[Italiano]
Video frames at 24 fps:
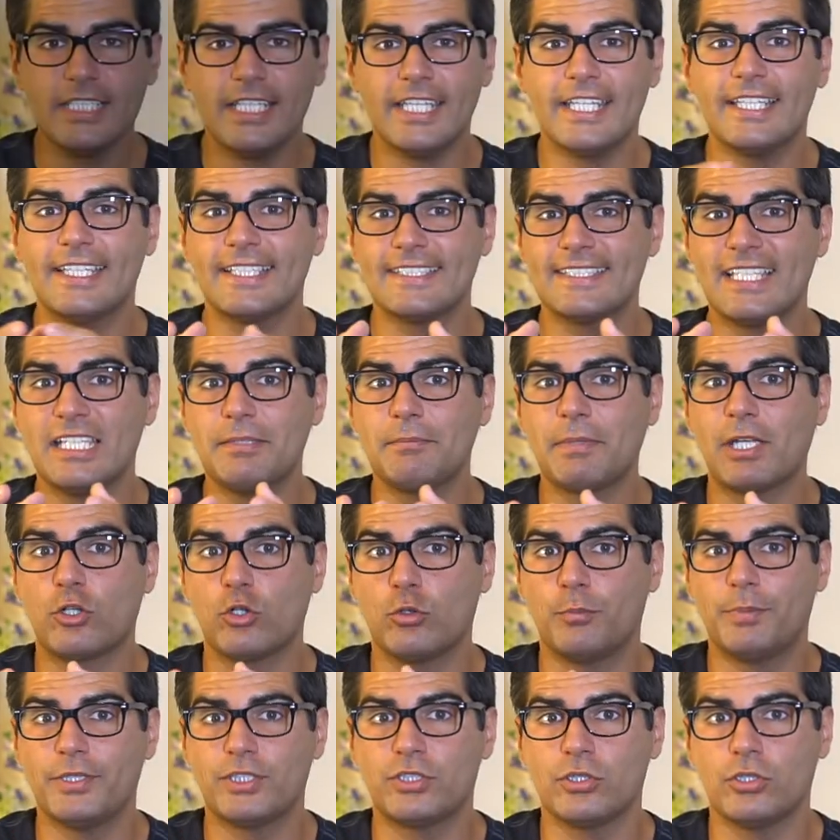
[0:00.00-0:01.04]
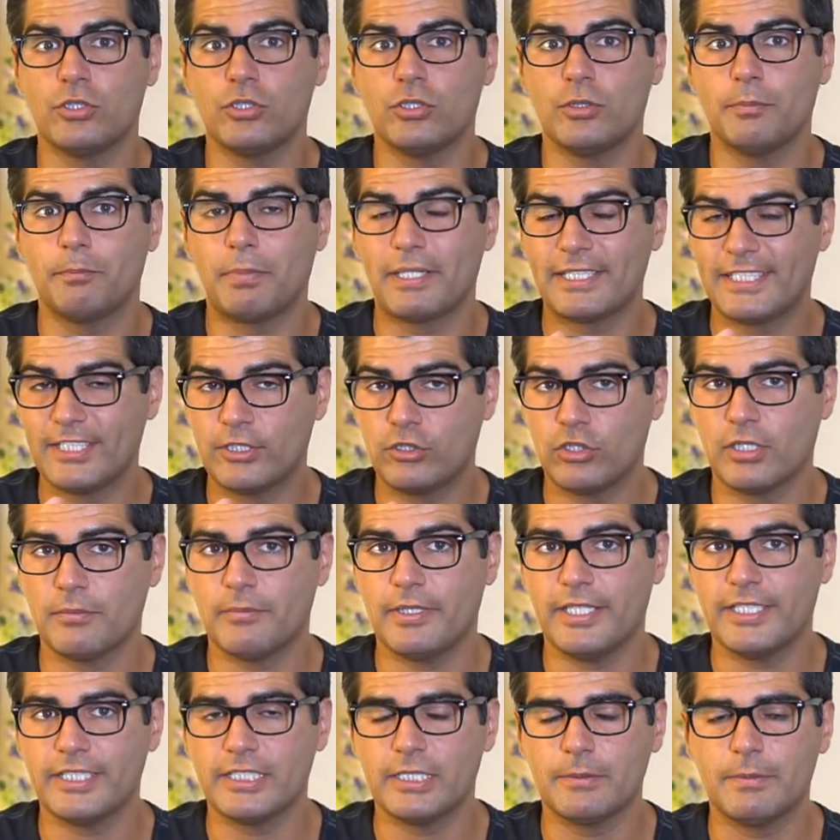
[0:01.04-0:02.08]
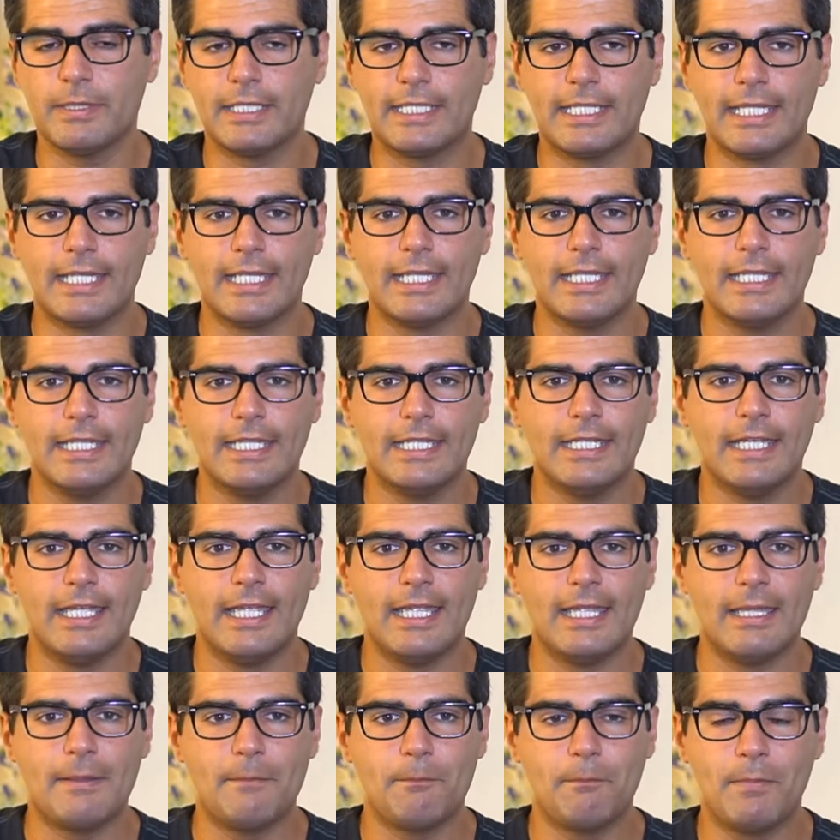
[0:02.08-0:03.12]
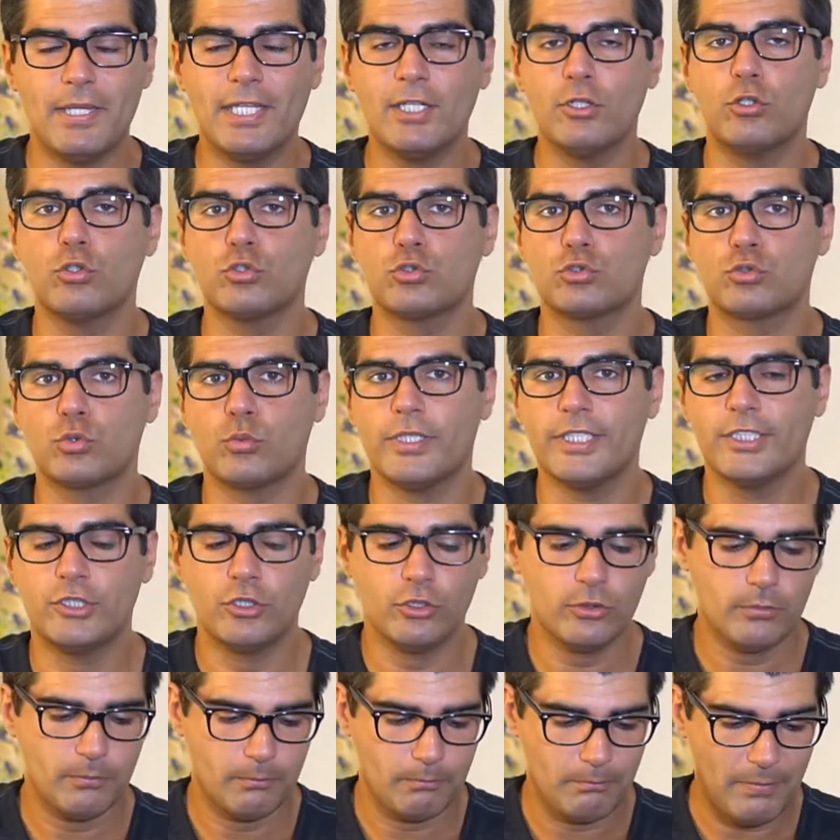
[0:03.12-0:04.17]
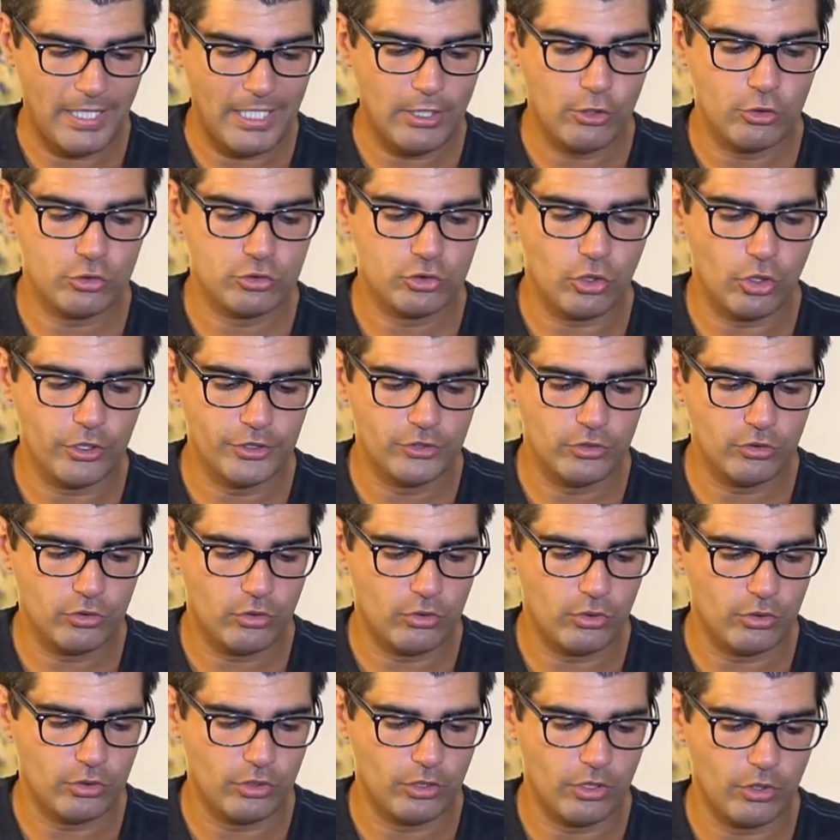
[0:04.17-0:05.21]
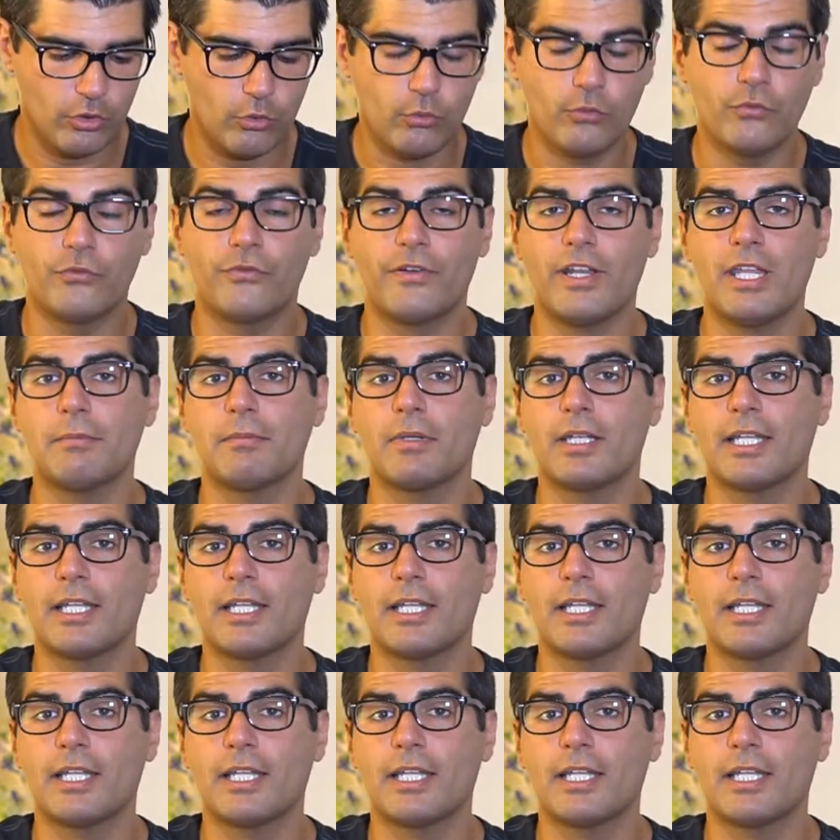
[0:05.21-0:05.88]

Il design mi ha colpito particolarmente perché è ben costruito, bello solido, con un frame